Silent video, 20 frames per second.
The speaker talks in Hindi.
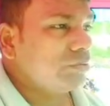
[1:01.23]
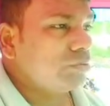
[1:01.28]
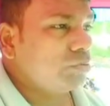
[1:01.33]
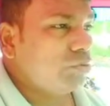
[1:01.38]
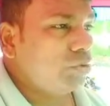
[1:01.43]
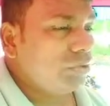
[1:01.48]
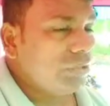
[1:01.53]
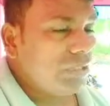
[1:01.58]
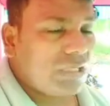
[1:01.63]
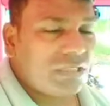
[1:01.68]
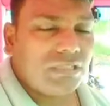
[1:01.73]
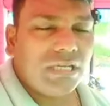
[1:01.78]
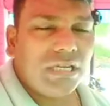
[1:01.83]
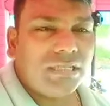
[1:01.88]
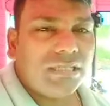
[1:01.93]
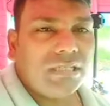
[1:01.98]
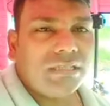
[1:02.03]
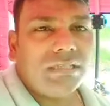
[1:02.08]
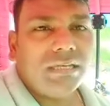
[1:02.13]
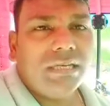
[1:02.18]
कोई दस
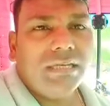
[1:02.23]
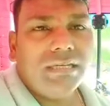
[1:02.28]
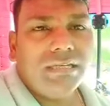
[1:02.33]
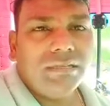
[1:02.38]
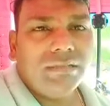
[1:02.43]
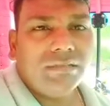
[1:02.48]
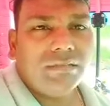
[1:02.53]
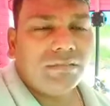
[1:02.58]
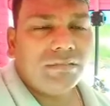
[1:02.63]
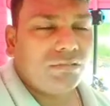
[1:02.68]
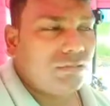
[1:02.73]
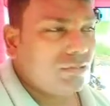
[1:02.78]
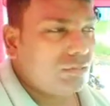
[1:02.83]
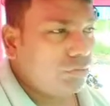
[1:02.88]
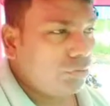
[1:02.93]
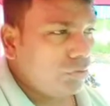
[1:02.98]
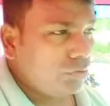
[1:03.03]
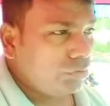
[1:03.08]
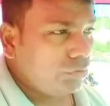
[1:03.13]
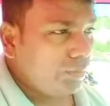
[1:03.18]
हज़ार देता है
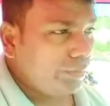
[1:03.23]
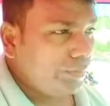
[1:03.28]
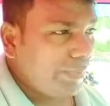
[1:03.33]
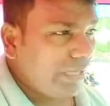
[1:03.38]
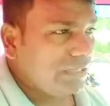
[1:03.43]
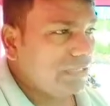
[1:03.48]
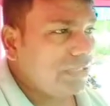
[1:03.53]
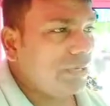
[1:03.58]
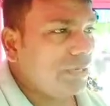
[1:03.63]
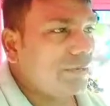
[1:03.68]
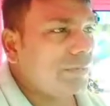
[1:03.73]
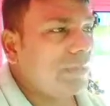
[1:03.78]
कोई कोई पाँच हज़ार में